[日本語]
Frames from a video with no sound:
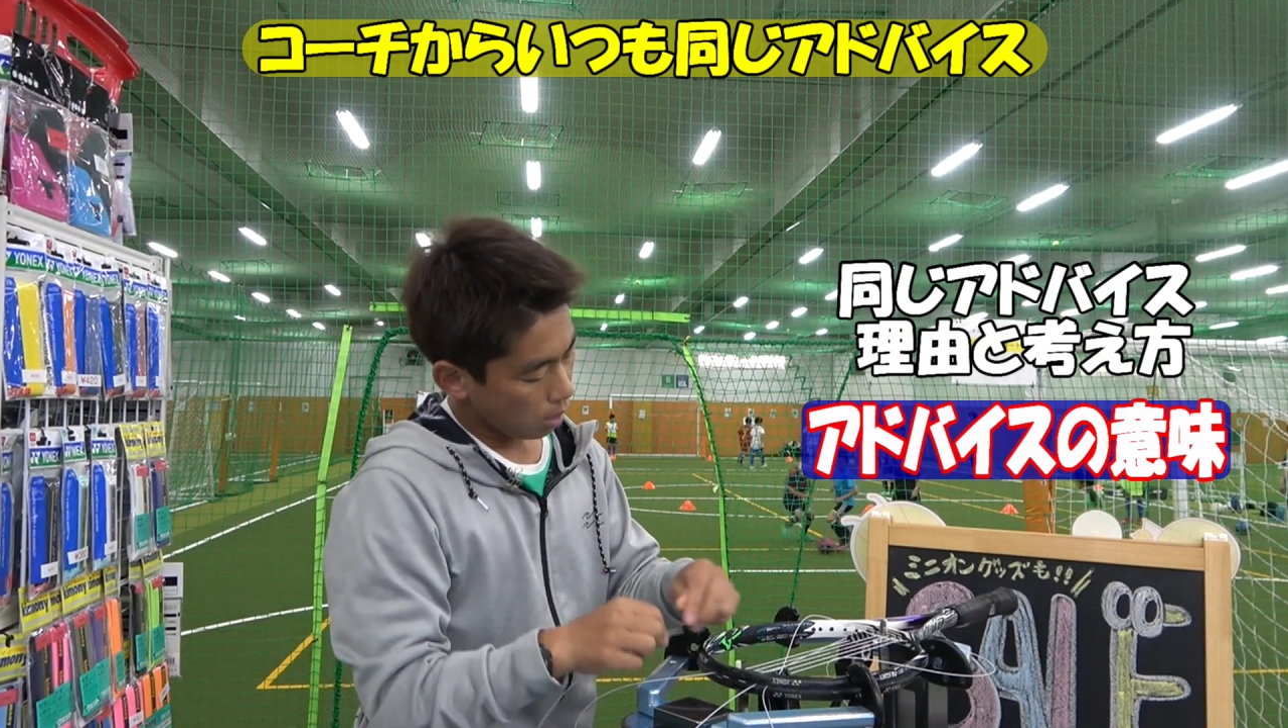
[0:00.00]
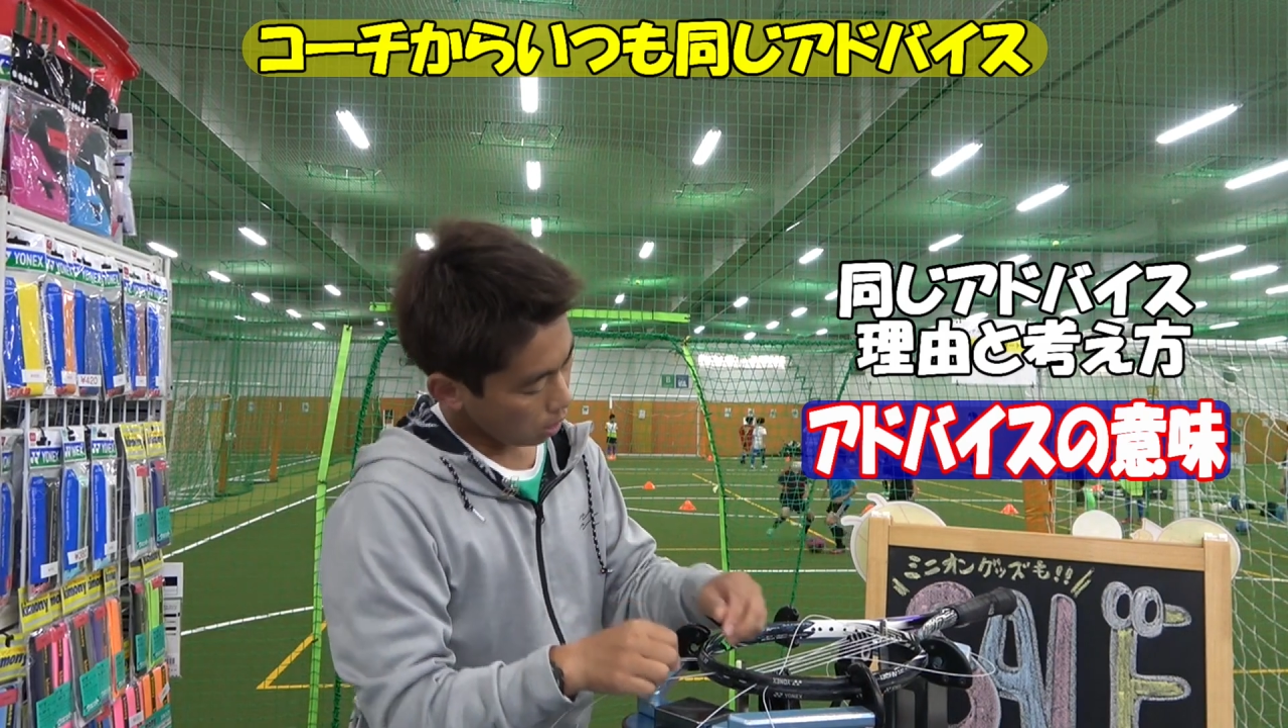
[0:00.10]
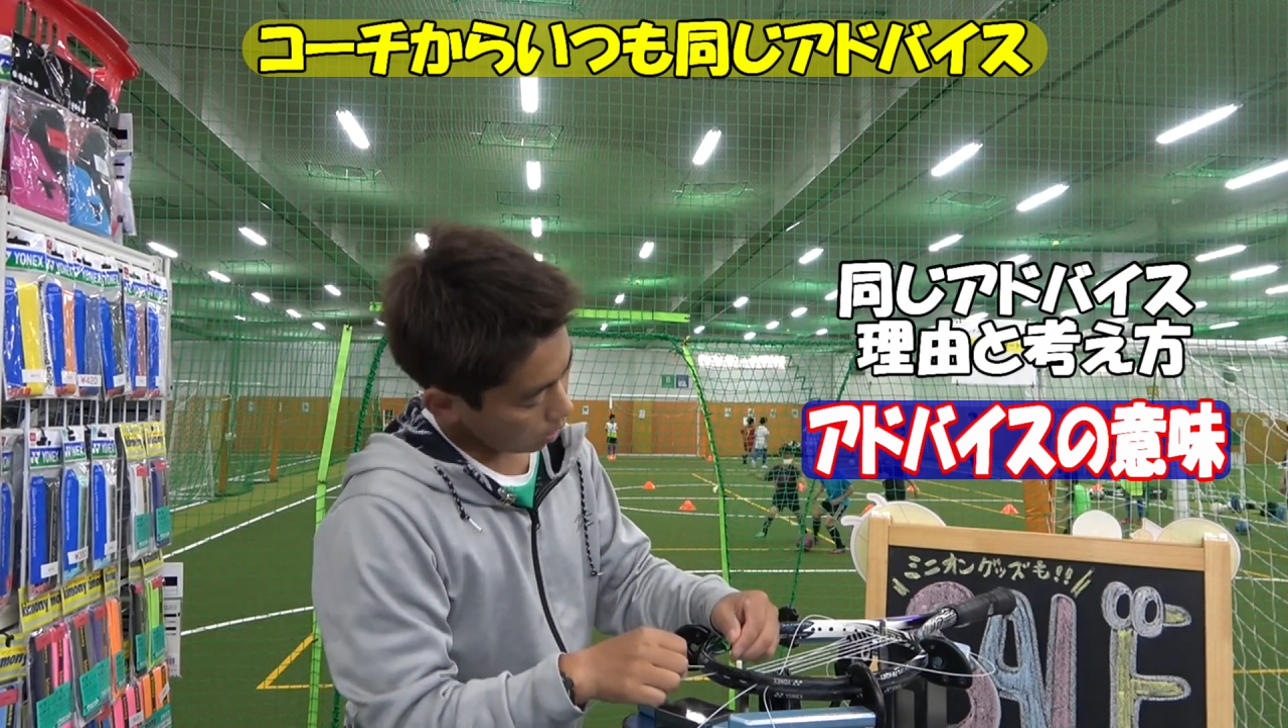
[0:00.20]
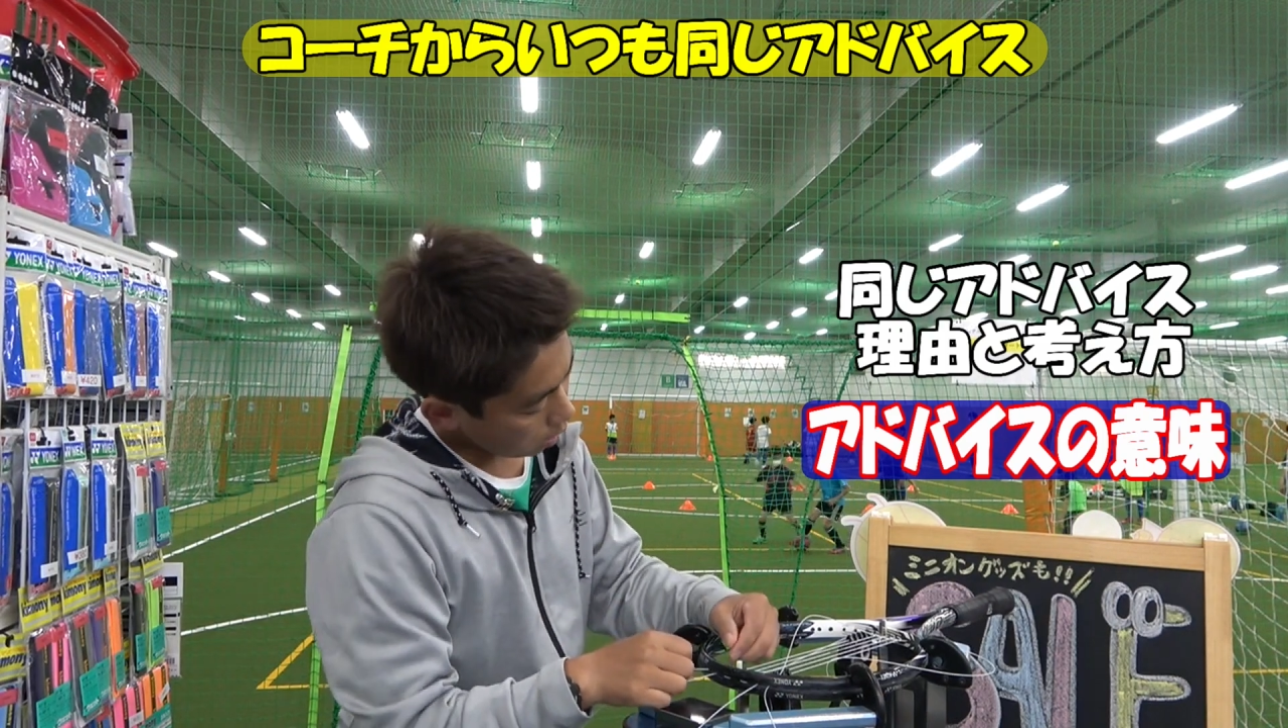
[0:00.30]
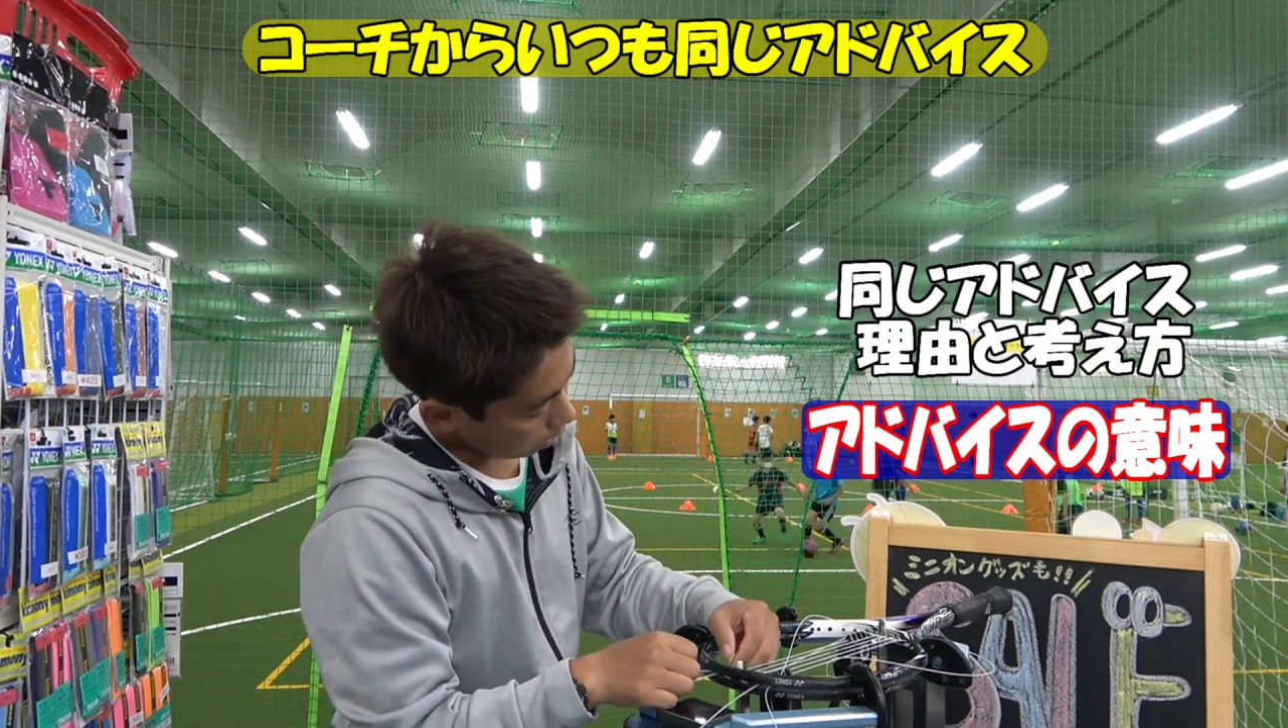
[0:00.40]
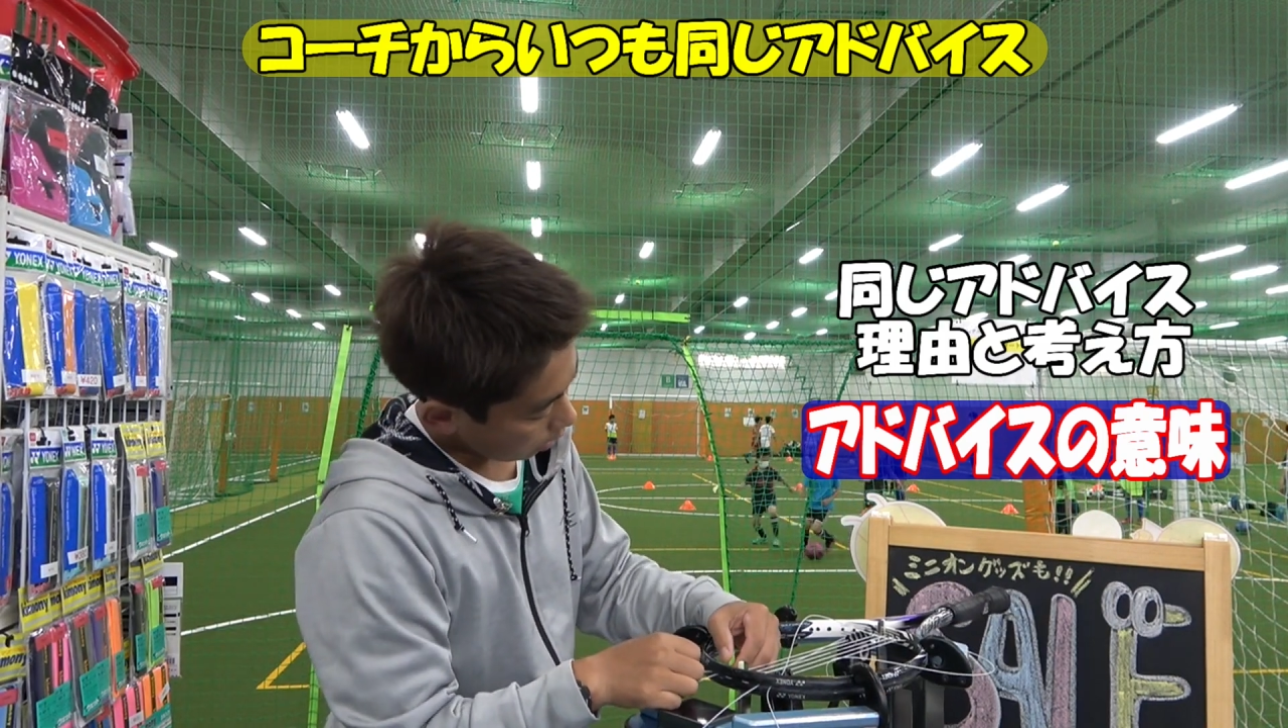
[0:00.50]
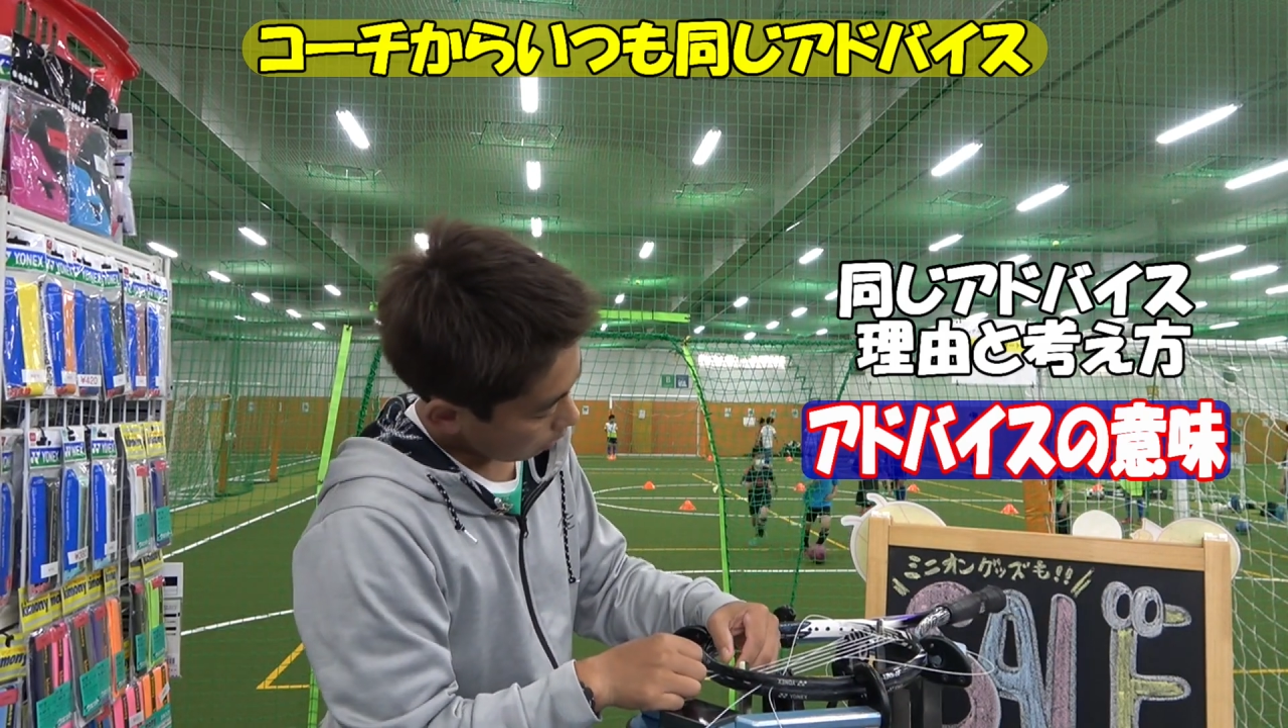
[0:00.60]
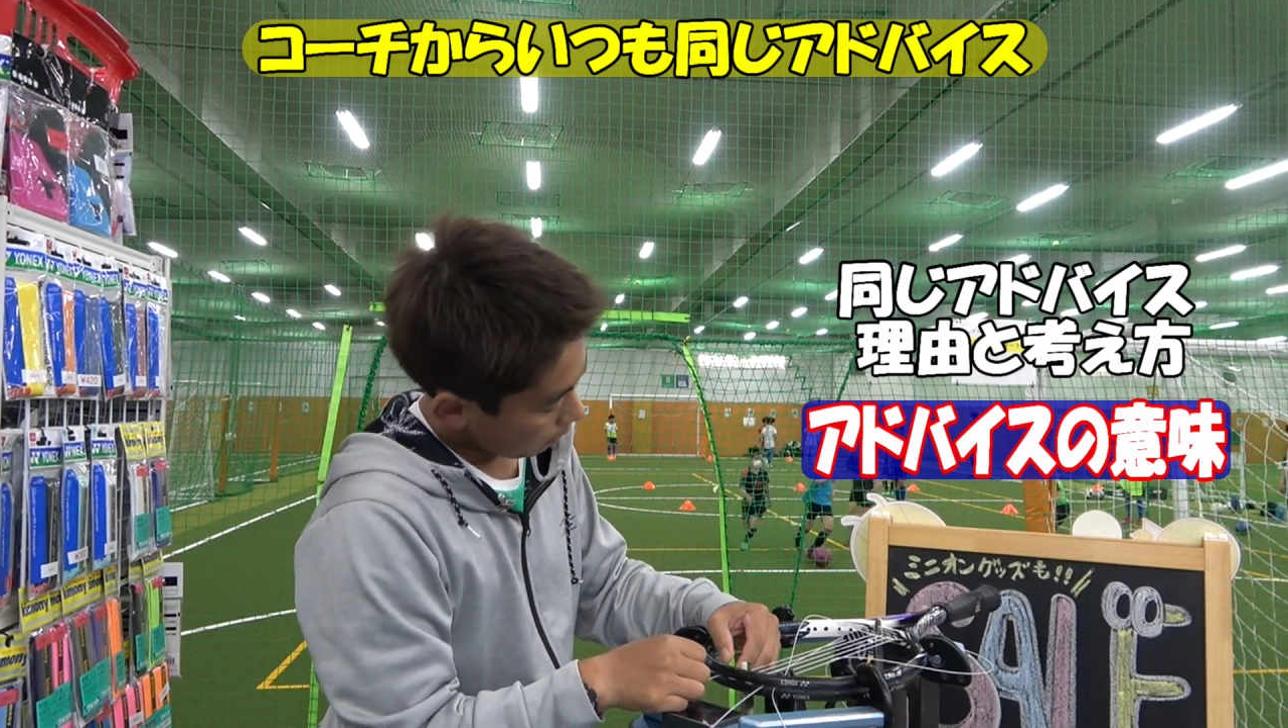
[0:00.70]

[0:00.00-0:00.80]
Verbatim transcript: 変な